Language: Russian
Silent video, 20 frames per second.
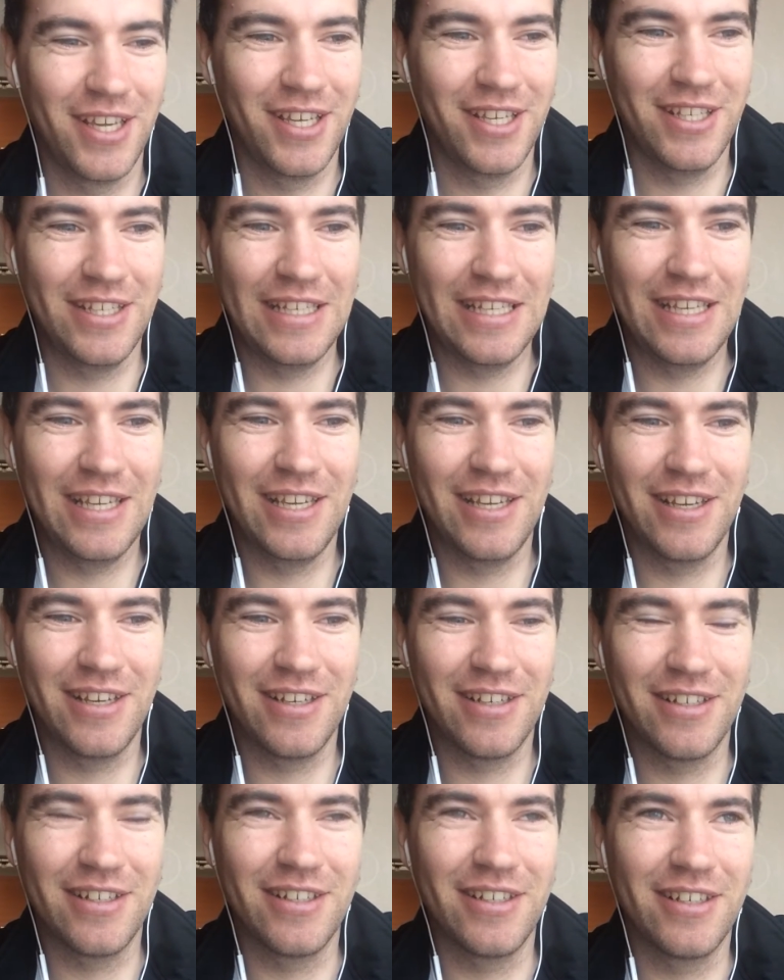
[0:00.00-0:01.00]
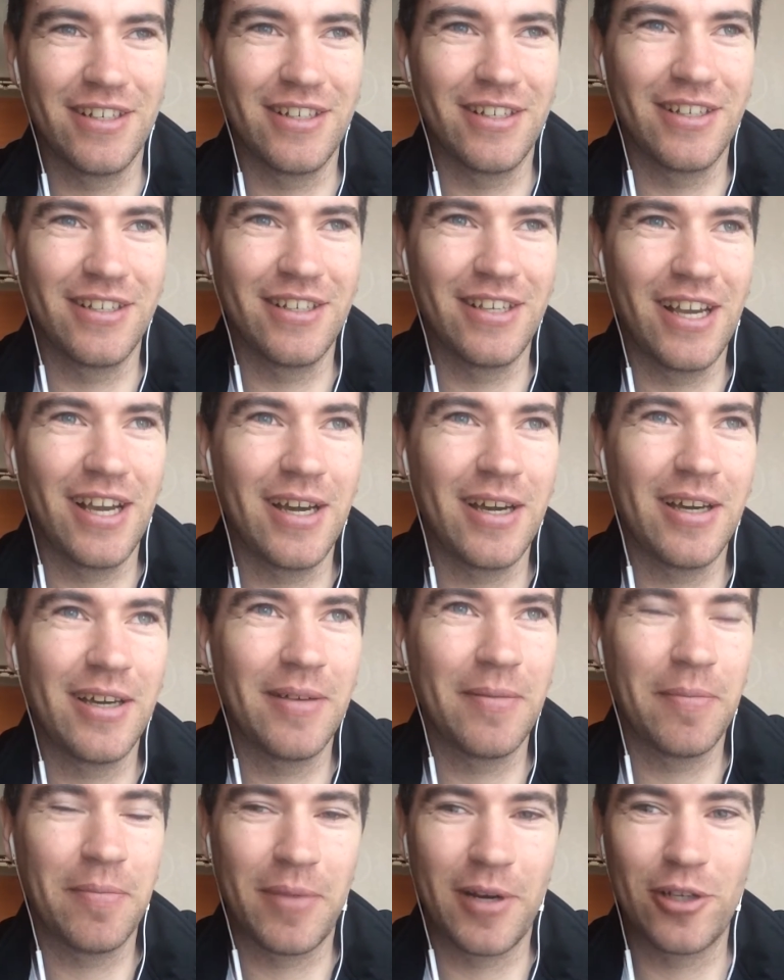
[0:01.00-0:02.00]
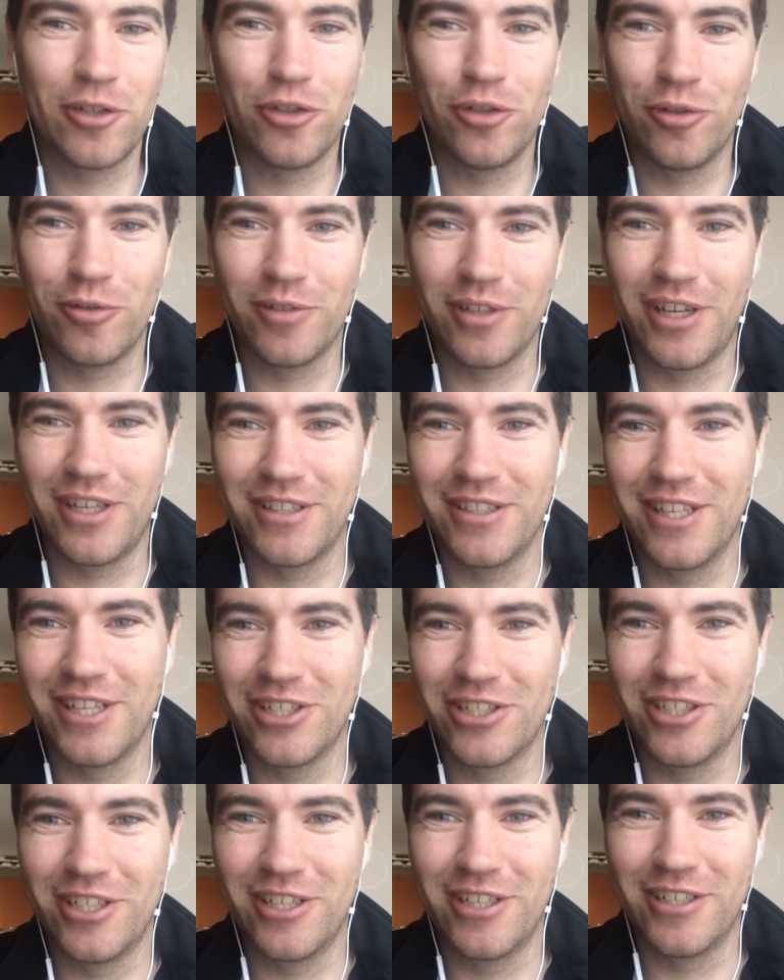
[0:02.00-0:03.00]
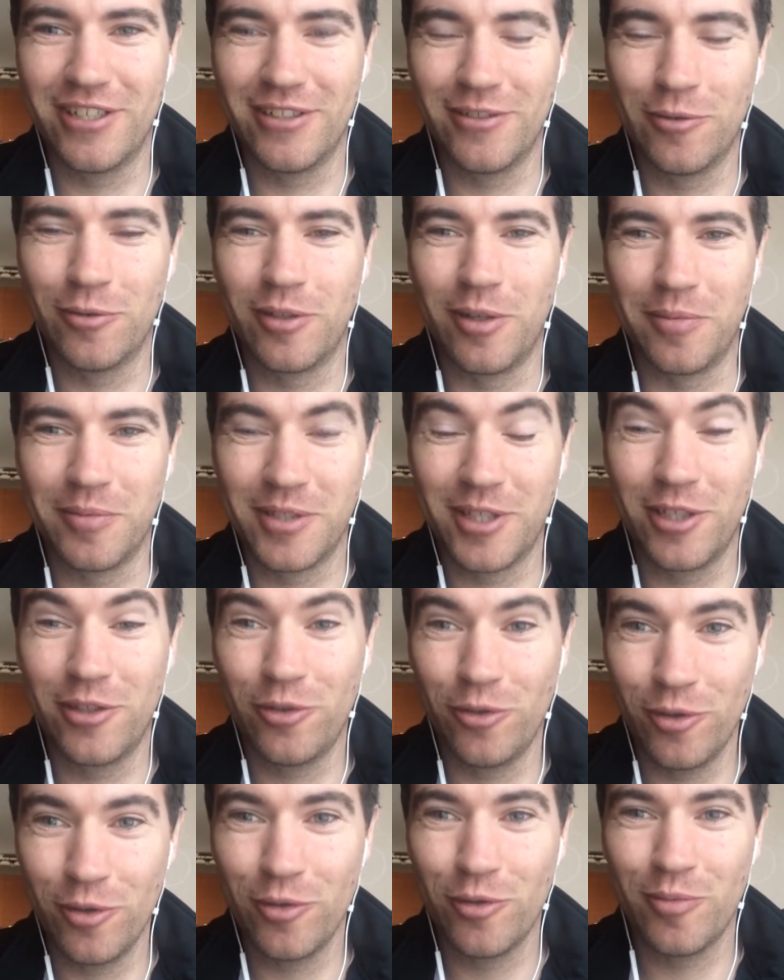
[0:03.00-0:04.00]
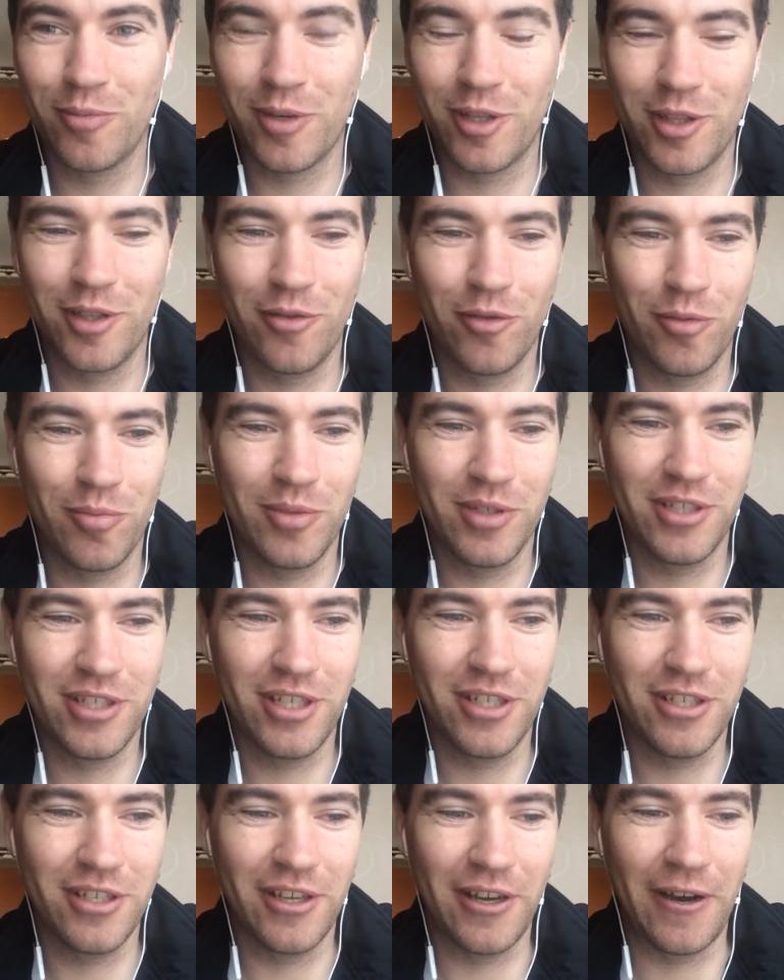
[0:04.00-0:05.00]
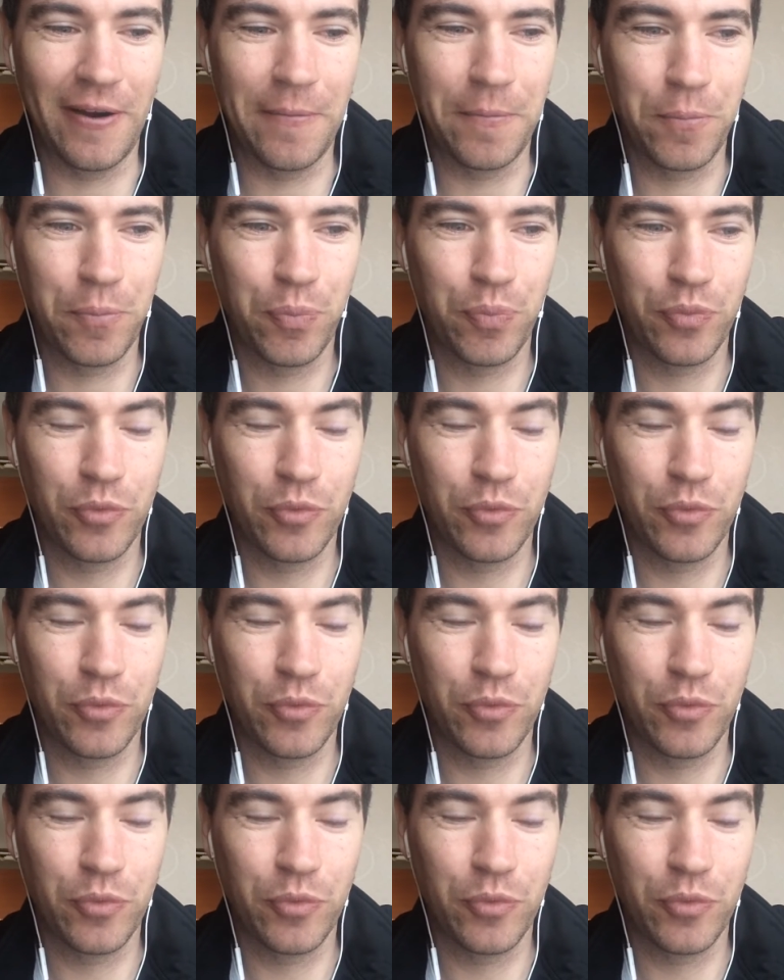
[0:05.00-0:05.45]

И э, я прочел однажды, ну, там, статью одну про одного миссионера.